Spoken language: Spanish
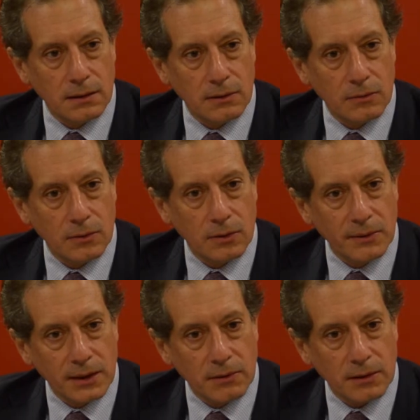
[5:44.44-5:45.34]
eh, un
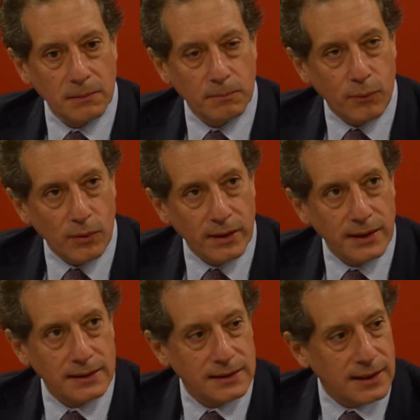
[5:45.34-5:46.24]
gobierno que
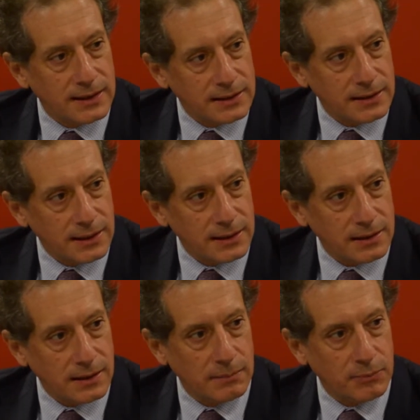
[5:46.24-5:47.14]
pueda
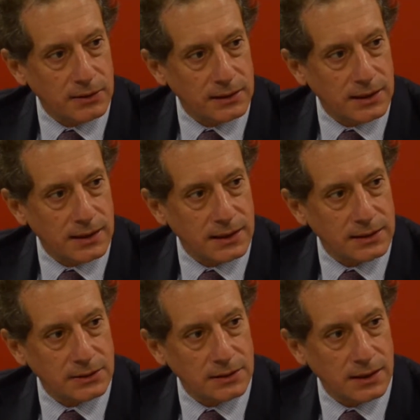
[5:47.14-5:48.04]
entender la política
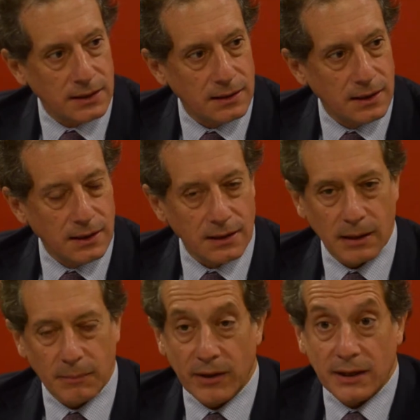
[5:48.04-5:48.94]
nacional,
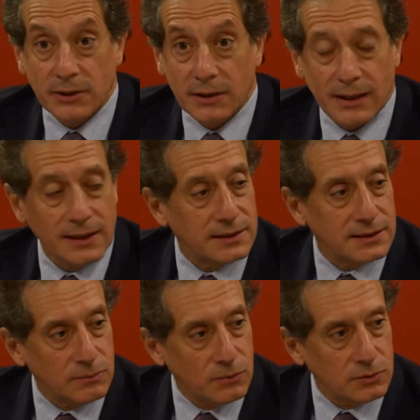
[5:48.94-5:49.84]
que pueda accionar en
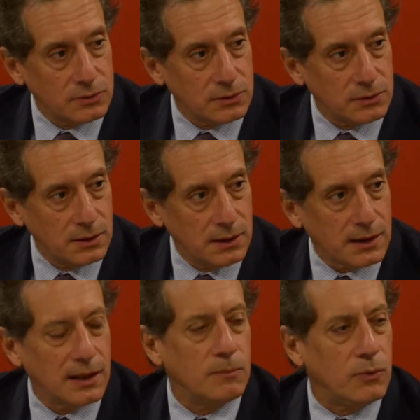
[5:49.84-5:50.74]
ese mundo,
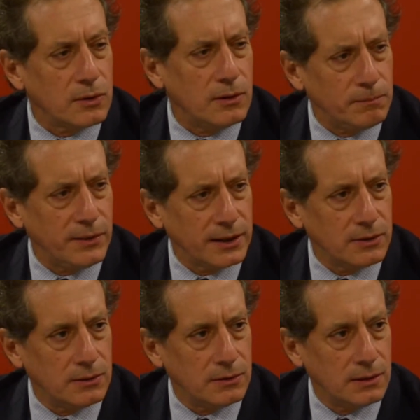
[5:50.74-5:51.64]
que es muy
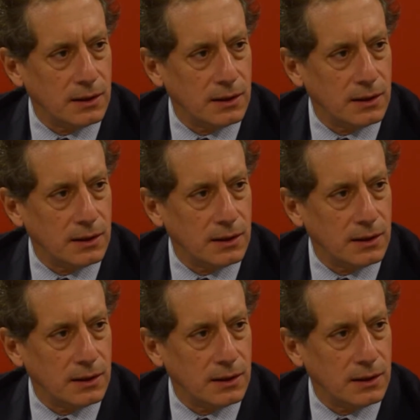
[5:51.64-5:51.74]
complejo.